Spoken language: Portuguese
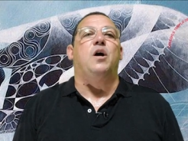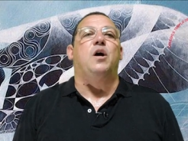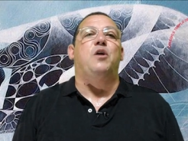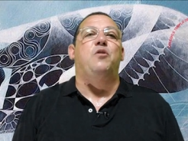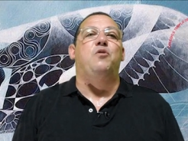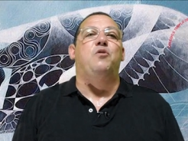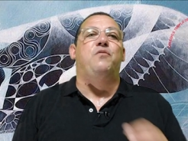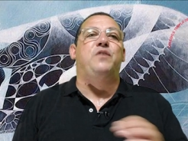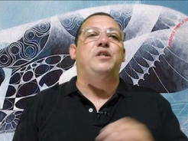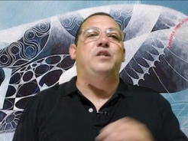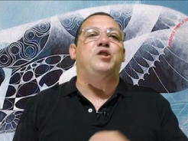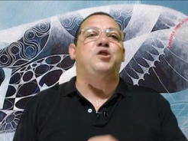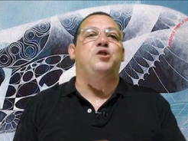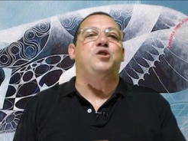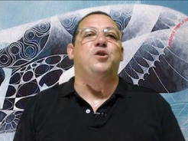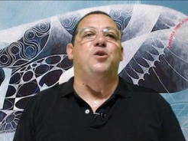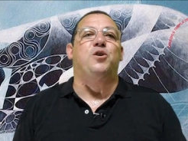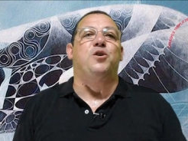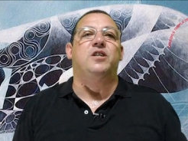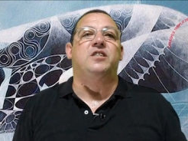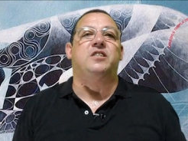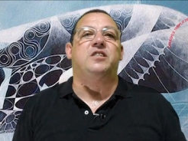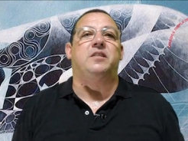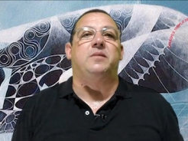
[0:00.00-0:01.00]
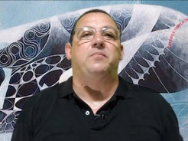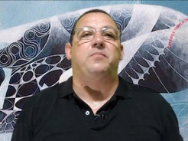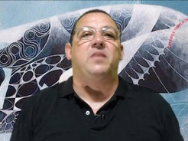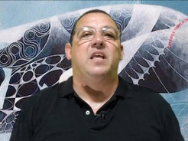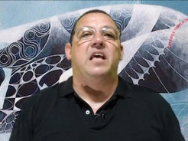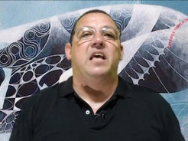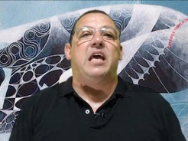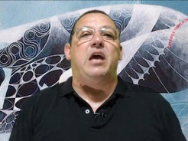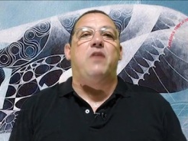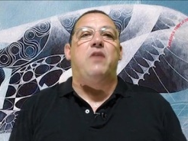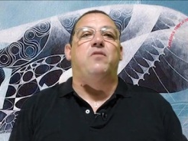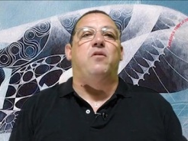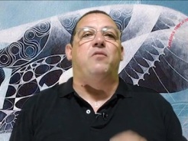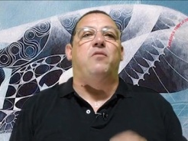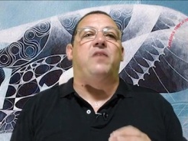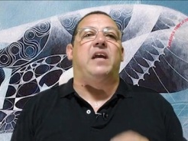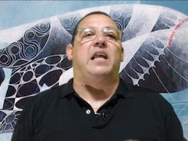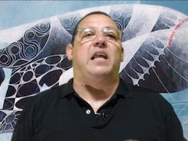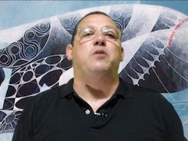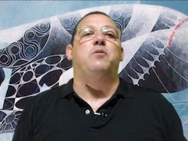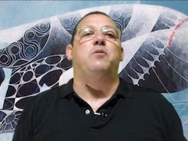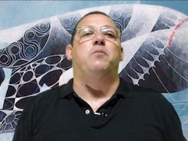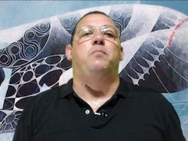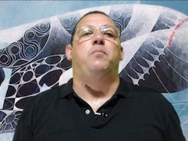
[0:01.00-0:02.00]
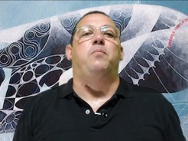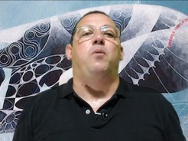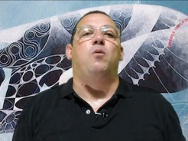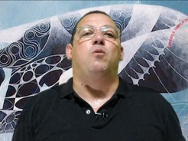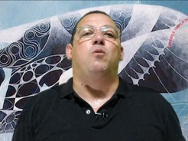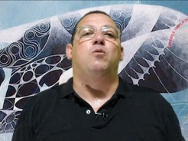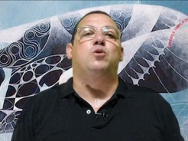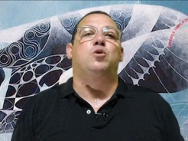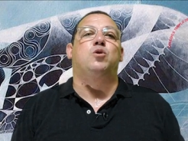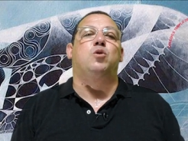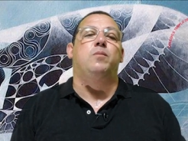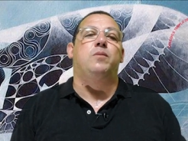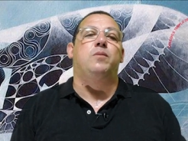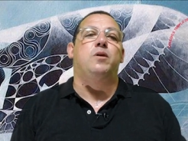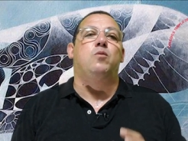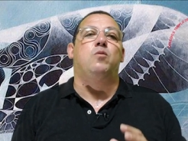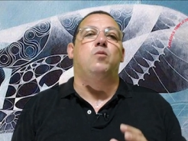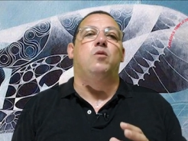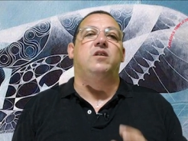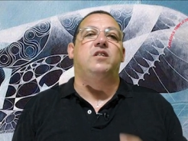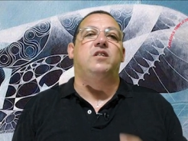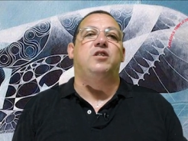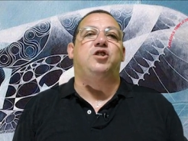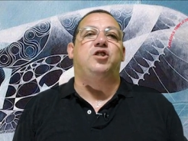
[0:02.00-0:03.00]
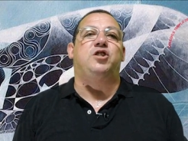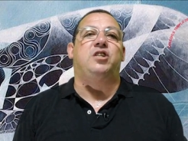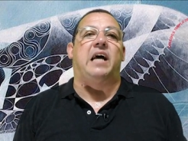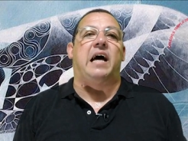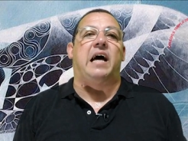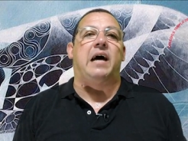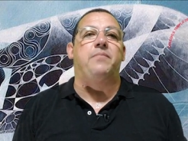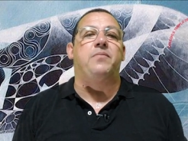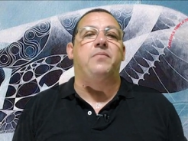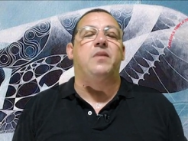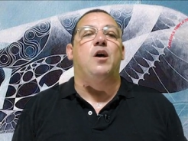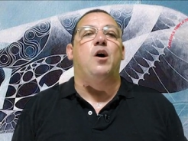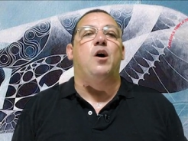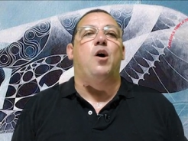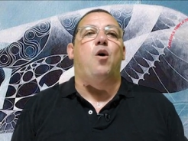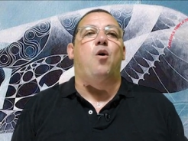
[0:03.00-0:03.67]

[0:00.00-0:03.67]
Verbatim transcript: No vídeo de hoje, eu vou falar um pouco sobre o orixá